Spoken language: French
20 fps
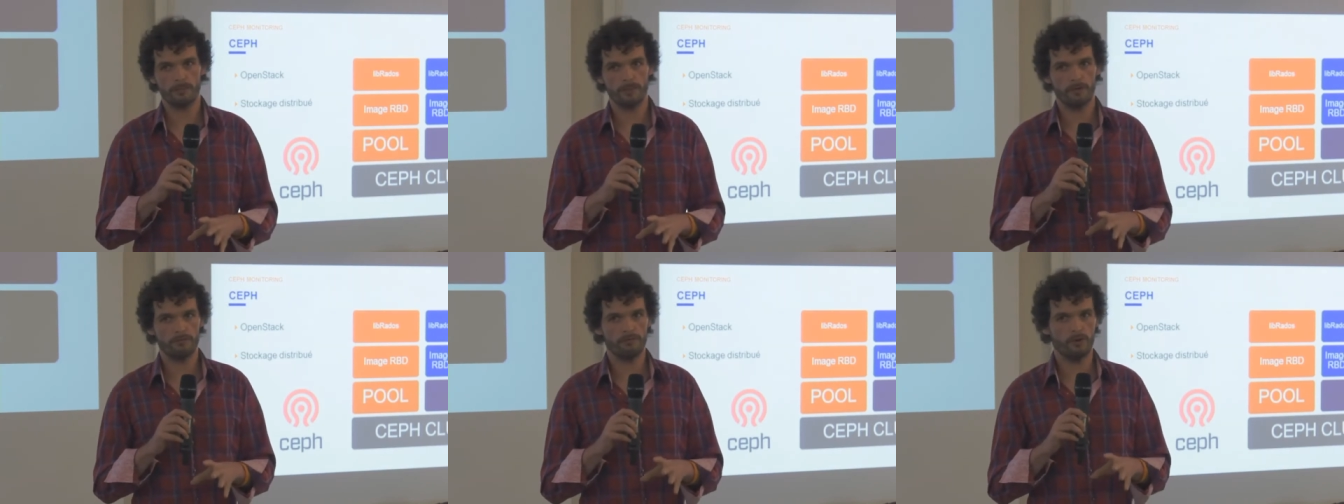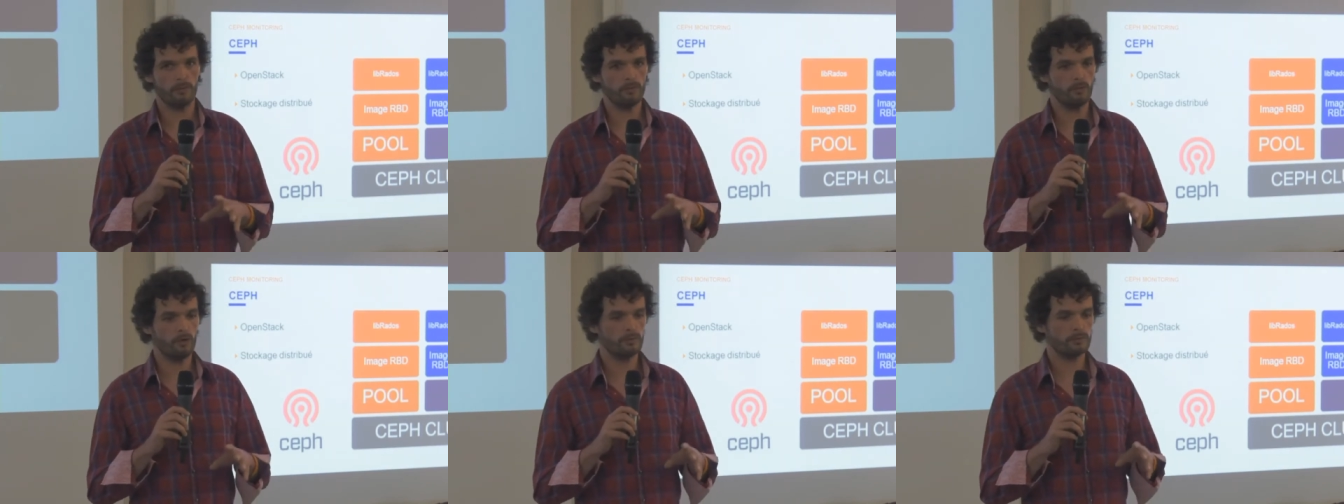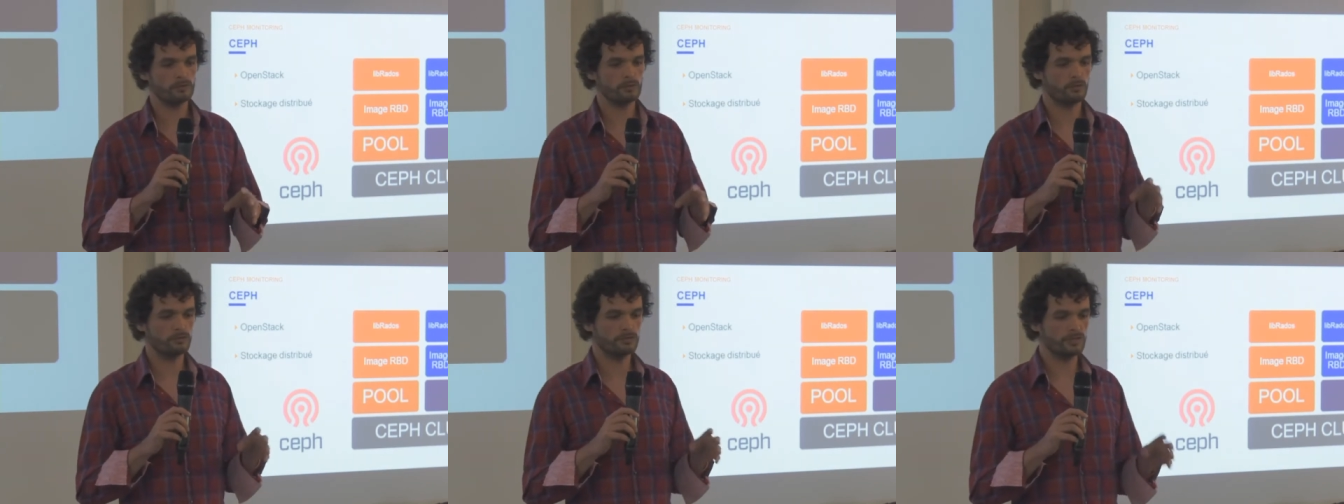performant
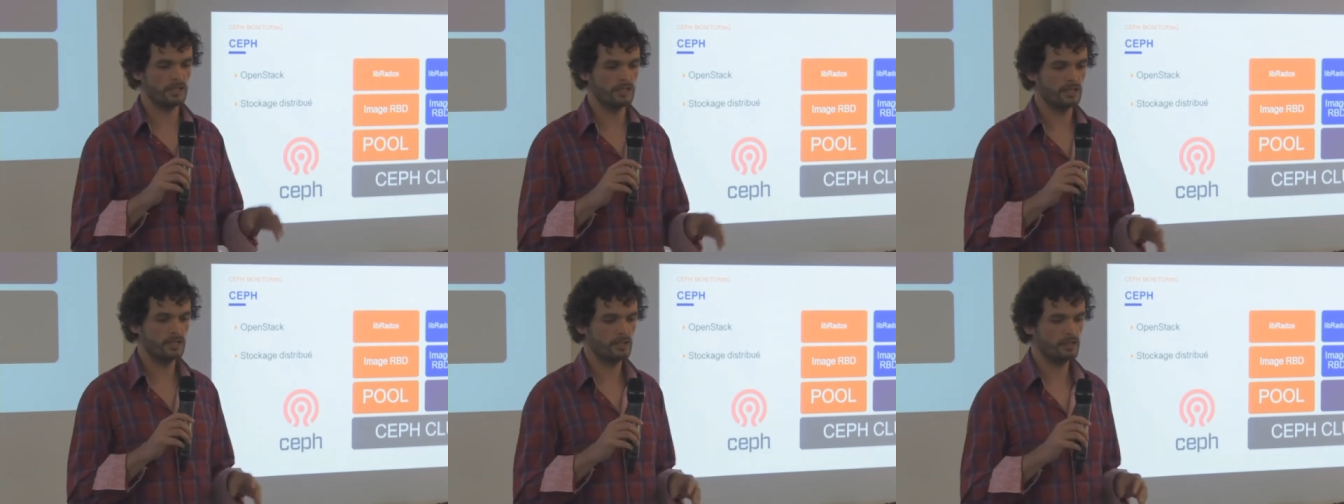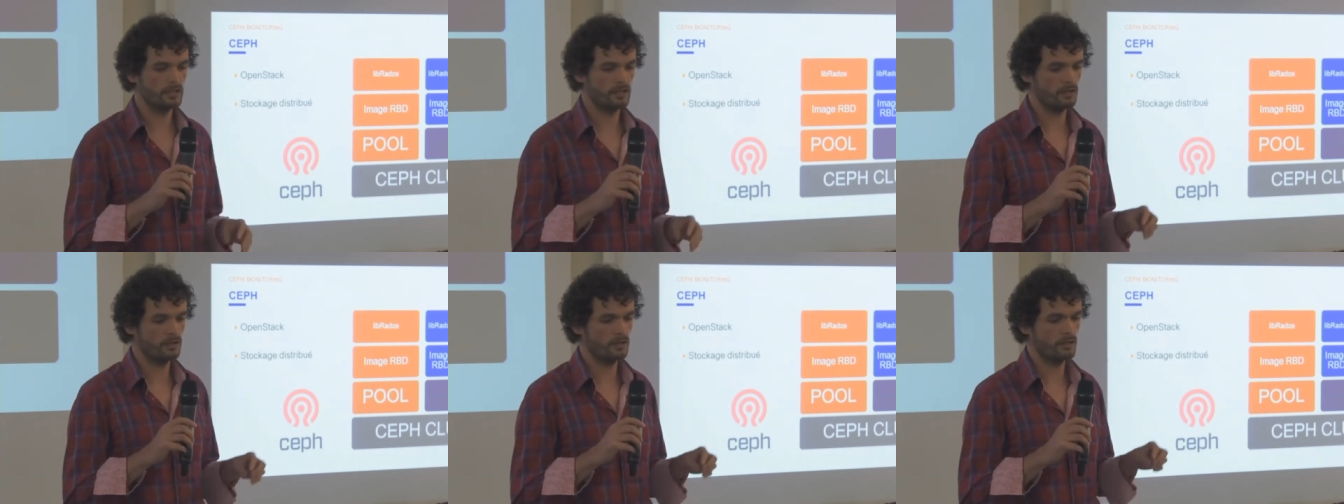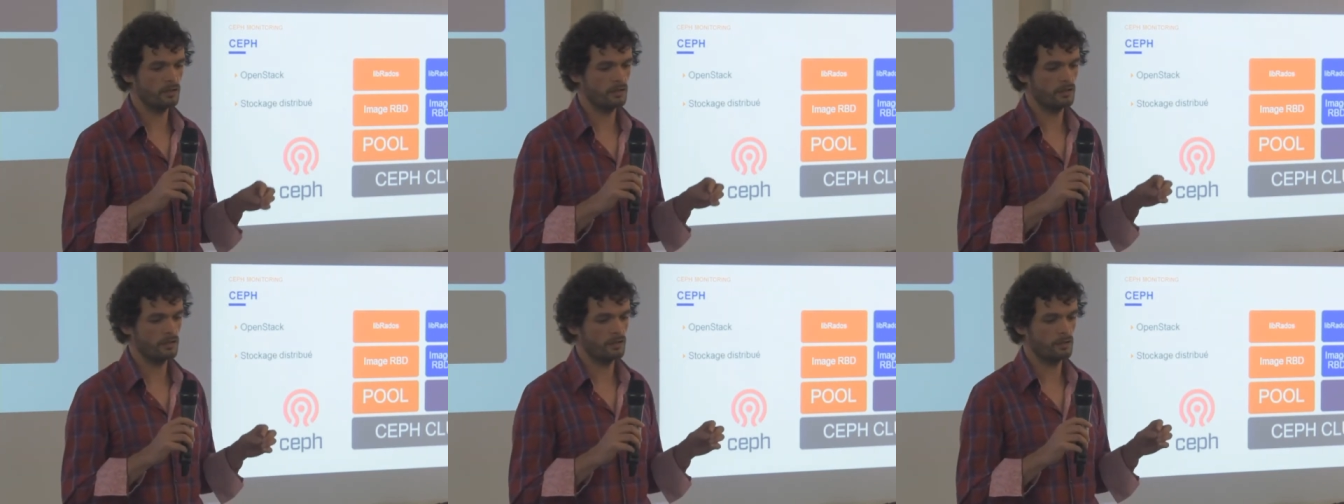parce que vous allez
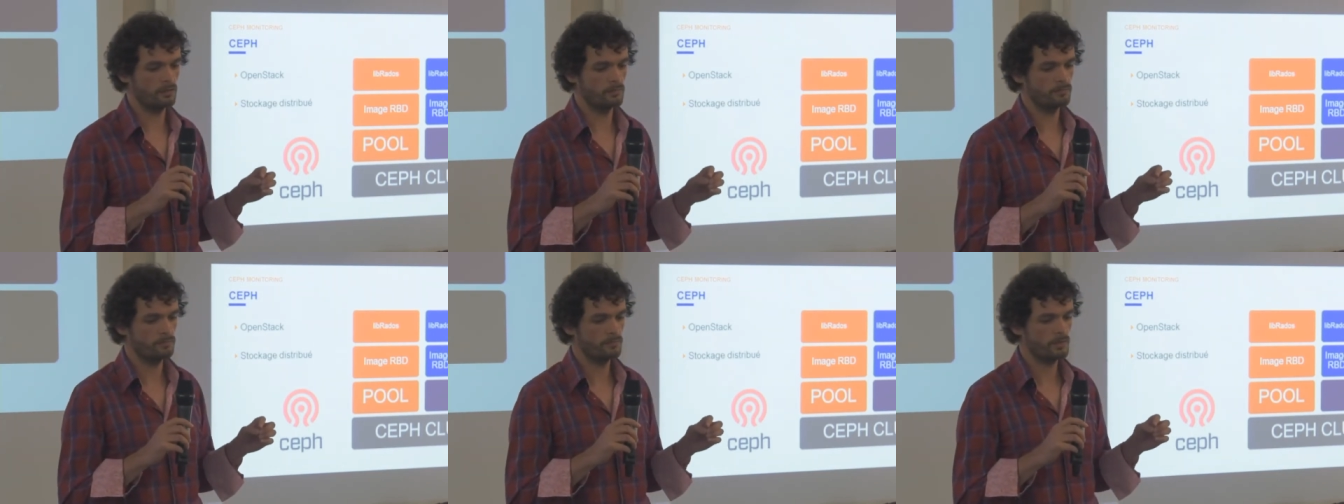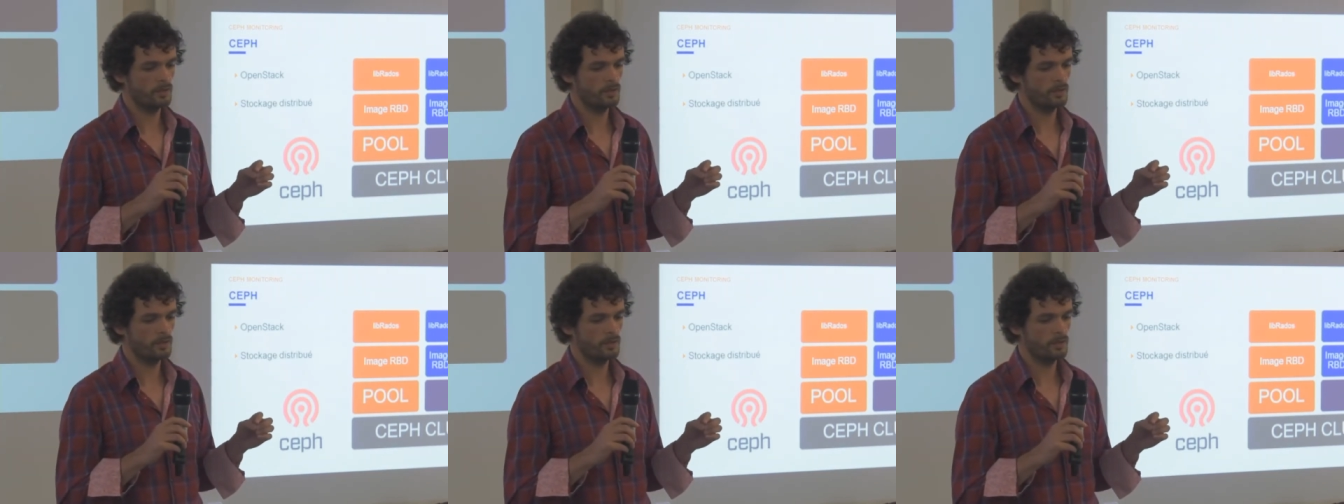euh,